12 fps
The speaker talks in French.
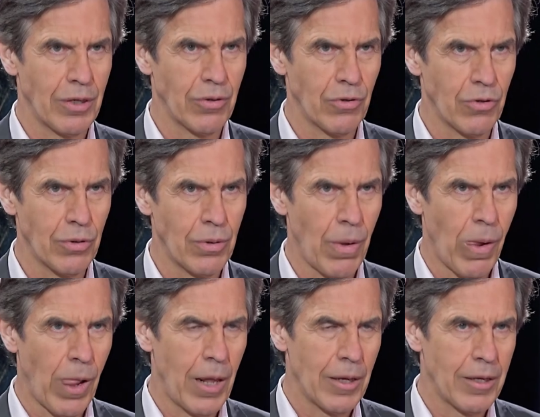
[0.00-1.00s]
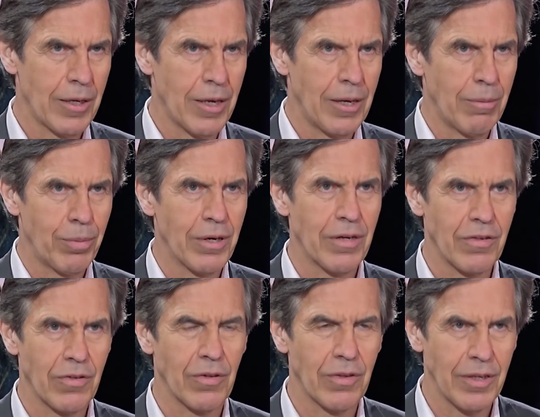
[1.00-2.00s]
enjeu qui est
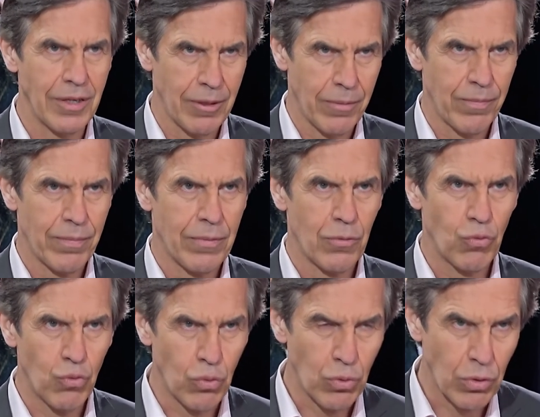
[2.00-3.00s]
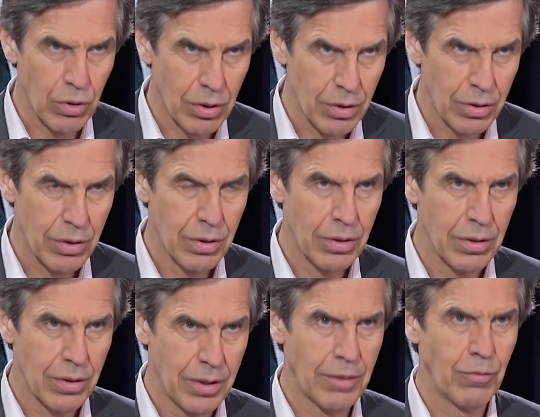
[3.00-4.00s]
présenter toutes
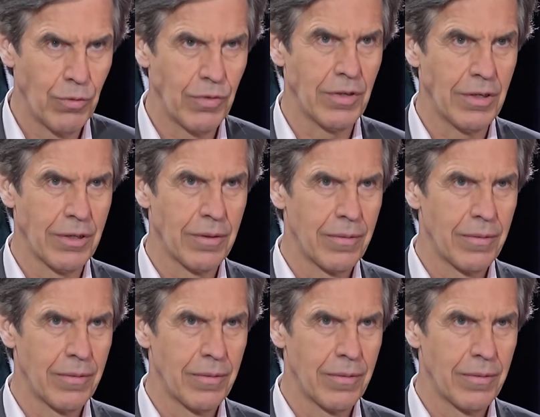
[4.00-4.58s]
les musiques.